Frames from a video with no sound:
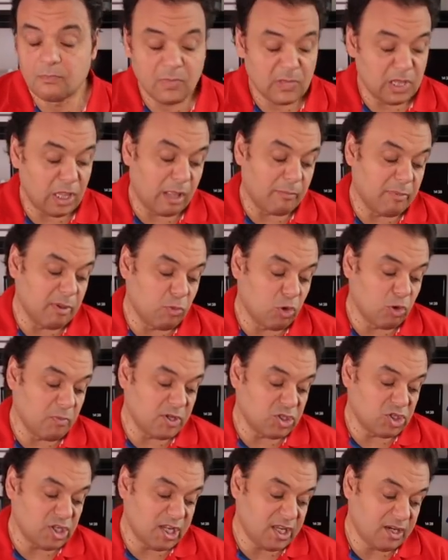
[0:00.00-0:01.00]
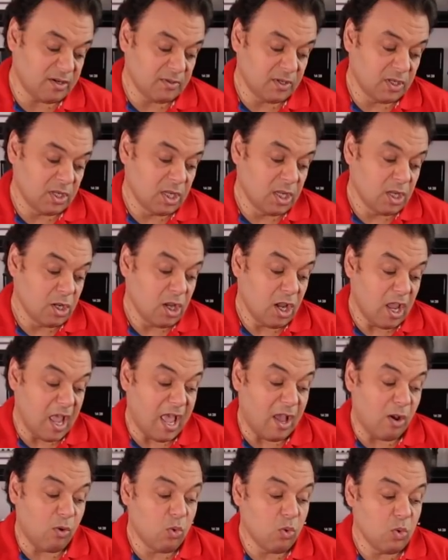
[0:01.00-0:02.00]
لا بيمول ماجير
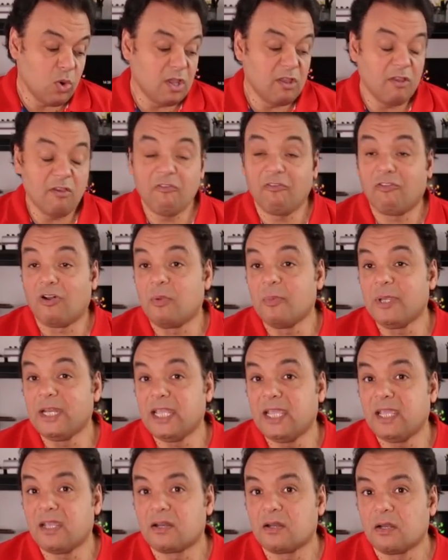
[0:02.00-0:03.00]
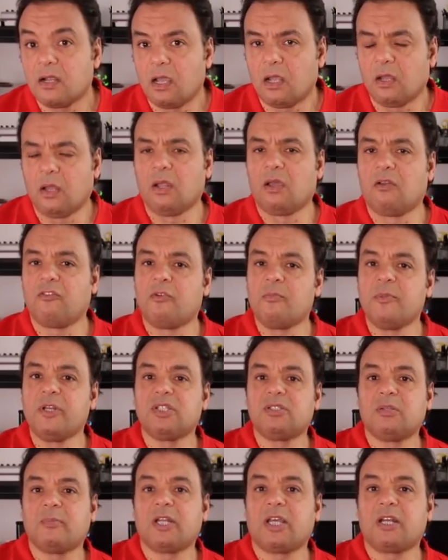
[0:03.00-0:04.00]
او فامينير الله
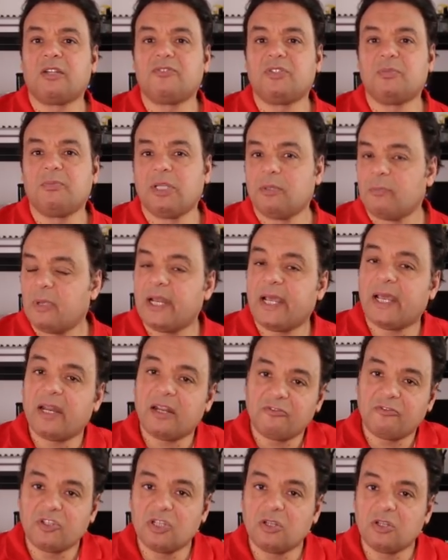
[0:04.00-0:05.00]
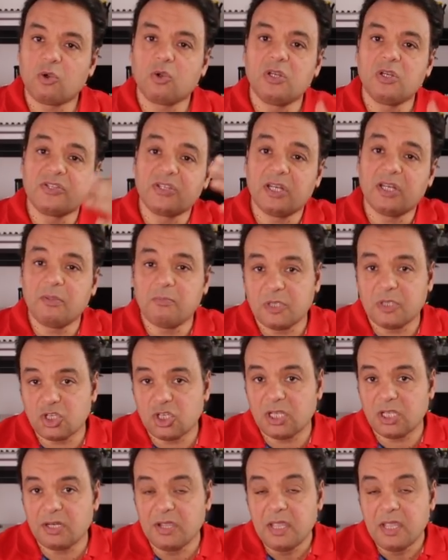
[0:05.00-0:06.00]
فامينير طب انا عرفت منين ما انا عرفت ان كل سلم
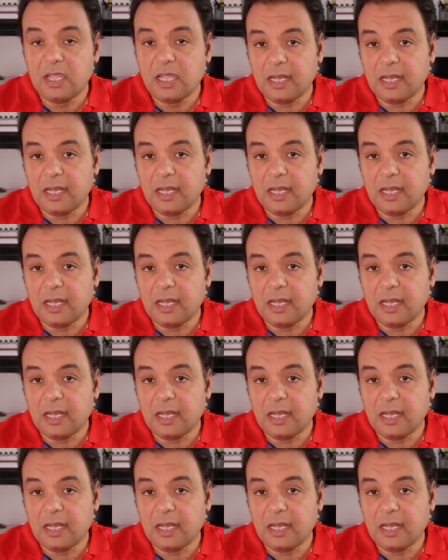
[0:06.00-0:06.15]
ماجير